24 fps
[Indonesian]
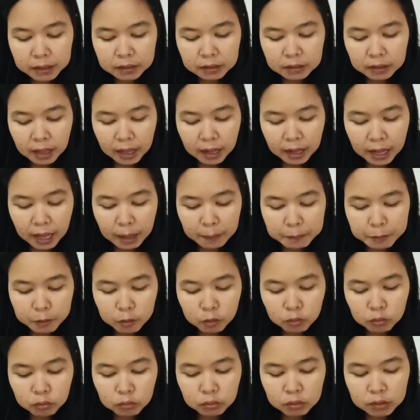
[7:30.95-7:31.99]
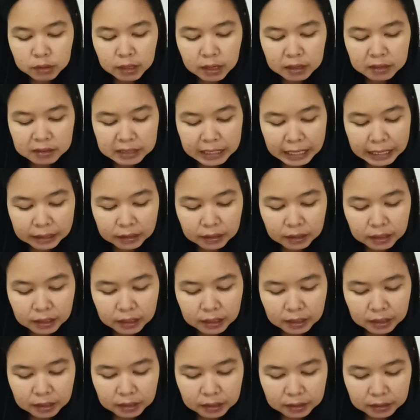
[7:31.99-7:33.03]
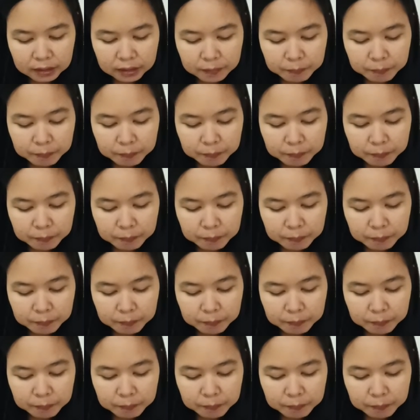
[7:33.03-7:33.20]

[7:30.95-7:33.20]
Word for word: bintang, api unggun, dan senter.